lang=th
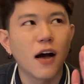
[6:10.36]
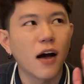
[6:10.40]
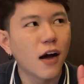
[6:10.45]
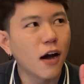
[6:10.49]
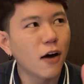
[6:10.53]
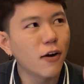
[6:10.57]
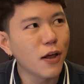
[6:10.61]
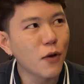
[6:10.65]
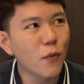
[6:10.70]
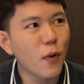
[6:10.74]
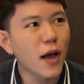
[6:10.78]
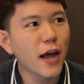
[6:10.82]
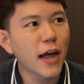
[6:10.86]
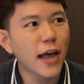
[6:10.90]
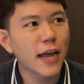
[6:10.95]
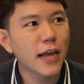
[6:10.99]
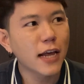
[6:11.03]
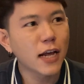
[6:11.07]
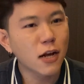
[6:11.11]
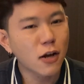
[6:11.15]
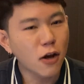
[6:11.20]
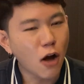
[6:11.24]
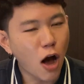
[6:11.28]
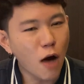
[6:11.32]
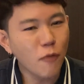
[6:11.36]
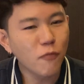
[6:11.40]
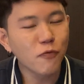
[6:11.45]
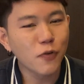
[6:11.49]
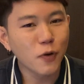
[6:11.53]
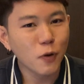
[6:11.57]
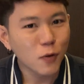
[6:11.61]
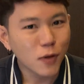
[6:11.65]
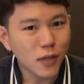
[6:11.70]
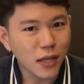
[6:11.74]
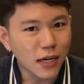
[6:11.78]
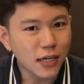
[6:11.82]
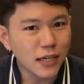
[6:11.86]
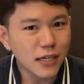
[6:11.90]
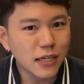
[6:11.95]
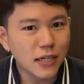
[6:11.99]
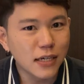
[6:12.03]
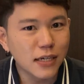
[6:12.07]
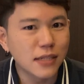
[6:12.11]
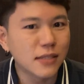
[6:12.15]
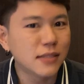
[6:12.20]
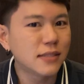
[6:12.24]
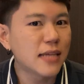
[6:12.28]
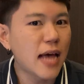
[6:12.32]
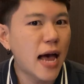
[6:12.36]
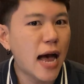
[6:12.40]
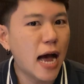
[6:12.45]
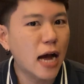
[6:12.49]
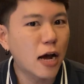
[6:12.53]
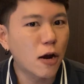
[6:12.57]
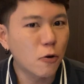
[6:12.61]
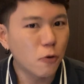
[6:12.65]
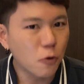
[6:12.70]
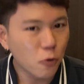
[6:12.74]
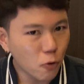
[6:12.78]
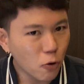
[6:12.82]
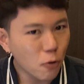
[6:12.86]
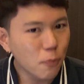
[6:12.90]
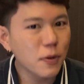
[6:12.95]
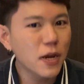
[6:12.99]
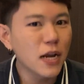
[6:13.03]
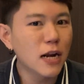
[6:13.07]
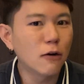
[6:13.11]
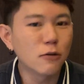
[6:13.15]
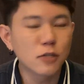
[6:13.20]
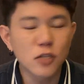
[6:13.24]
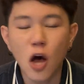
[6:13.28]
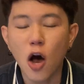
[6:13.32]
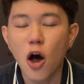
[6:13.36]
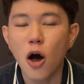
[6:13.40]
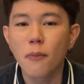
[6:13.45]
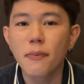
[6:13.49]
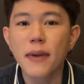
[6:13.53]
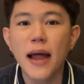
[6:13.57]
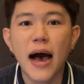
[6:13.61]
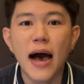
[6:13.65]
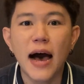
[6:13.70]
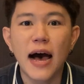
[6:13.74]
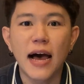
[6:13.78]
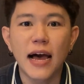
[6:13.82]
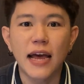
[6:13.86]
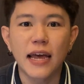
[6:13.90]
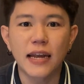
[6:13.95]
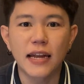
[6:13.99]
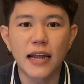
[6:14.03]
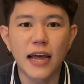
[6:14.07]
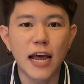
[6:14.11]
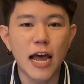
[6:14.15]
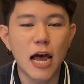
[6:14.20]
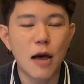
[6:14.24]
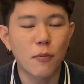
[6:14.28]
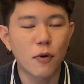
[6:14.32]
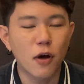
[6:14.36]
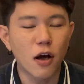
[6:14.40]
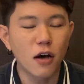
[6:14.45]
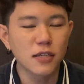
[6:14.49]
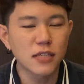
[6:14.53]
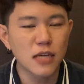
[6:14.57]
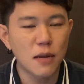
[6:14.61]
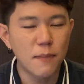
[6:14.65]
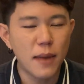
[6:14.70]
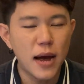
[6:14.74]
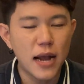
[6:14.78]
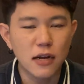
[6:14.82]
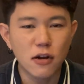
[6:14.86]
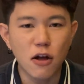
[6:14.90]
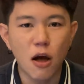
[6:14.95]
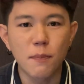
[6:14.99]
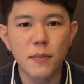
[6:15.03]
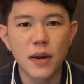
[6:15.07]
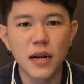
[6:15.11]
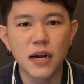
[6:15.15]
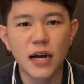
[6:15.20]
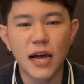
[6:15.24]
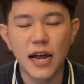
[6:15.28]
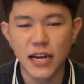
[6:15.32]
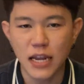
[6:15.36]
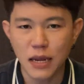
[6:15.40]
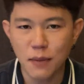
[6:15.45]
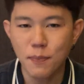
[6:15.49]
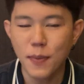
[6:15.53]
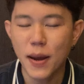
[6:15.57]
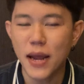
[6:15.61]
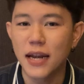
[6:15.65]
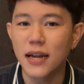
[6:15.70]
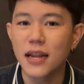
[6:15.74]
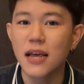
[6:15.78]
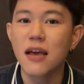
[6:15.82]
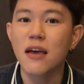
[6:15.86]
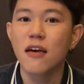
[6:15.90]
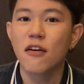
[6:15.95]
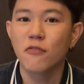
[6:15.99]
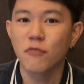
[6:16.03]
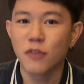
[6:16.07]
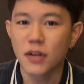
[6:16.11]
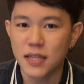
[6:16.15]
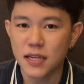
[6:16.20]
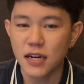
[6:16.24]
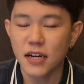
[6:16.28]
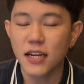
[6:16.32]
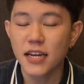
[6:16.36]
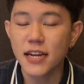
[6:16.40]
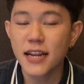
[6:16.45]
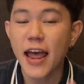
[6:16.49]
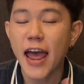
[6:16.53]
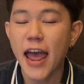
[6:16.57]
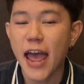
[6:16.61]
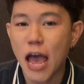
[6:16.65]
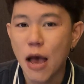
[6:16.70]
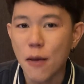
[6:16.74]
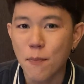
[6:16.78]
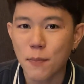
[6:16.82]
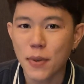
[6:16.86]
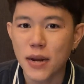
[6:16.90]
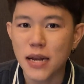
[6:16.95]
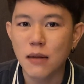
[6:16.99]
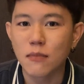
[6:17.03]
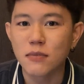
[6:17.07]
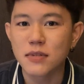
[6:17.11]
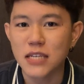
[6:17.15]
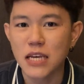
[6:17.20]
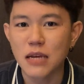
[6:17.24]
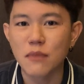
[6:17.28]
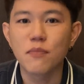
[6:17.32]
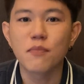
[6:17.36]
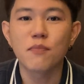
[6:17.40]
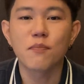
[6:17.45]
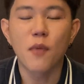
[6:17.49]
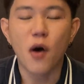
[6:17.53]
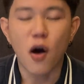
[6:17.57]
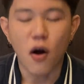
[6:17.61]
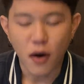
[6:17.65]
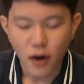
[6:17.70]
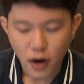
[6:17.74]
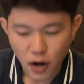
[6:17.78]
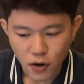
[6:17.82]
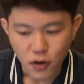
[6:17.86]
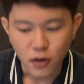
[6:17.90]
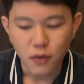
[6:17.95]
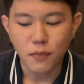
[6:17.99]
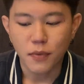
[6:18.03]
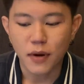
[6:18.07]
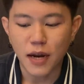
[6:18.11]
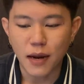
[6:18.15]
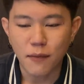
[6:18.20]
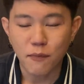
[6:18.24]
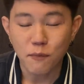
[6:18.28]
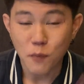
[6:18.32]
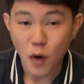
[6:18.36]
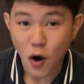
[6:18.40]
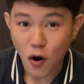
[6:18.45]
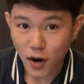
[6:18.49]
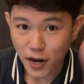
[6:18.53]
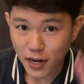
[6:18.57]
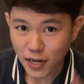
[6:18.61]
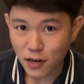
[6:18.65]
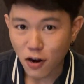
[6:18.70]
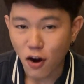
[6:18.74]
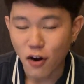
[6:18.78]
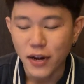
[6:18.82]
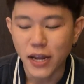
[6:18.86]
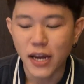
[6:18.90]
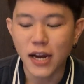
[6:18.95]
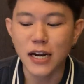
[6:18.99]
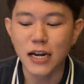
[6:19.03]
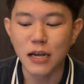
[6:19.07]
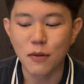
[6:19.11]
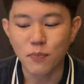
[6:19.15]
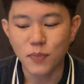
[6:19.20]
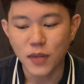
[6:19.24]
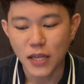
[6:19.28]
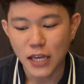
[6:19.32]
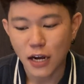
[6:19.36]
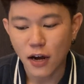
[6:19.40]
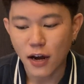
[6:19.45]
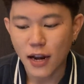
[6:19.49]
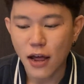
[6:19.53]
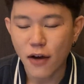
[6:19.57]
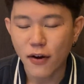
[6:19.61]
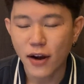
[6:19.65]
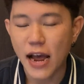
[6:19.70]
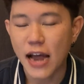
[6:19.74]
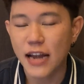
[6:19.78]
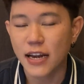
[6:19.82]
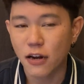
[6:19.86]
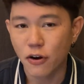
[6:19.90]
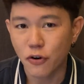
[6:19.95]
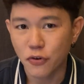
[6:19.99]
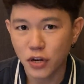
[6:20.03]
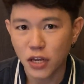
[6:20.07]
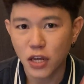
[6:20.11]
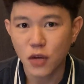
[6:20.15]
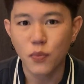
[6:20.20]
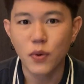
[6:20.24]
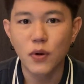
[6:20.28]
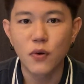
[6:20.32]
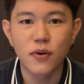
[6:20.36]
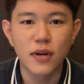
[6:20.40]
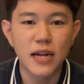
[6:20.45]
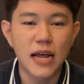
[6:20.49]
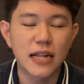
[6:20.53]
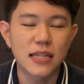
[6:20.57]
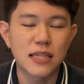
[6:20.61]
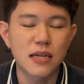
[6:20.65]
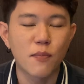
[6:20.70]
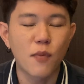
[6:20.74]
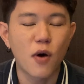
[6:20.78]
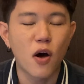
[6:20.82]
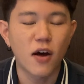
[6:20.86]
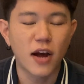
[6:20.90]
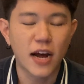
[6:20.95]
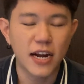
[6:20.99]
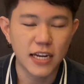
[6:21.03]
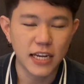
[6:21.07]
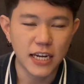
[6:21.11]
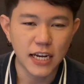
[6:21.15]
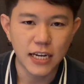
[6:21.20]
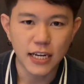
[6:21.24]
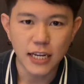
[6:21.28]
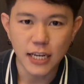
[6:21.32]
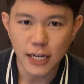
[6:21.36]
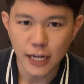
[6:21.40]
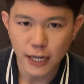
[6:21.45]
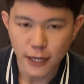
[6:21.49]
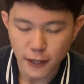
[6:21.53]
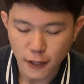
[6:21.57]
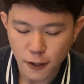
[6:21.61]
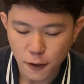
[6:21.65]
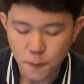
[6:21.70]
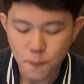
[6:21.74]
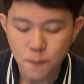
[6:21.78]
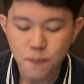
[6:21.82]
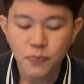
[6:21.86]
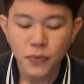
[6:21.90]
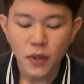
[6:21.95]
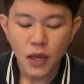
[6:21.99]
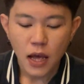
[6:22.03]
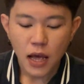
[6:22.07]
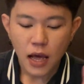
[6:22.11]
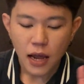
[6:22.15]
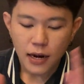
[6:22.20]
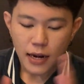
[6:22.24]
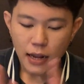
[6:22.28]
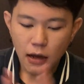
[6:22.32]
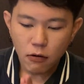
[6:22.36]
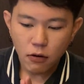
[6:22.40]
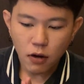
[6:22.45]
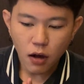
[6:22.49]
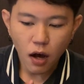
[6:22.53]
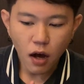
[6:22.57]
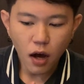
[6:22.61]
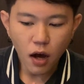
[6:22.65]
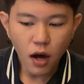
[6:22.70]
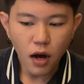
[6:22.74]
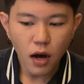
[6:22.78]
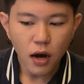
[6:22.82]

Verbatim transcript: เขาเรียกว่าไงก๊อปฟิลเตอร์จากรูปที่เราชอบได้นะครับก็สามารถก๊อปได้เลยอันนี้เป็นฟีเจอร์ที่แถมเป็นน้ำจิ้มบอกกันบอกกันก่อนในคลิปนี้ก็แล้วกันเดี๋ยวรีวิวเนี่ยจะบอกกันอีกทีนึงแล้วก็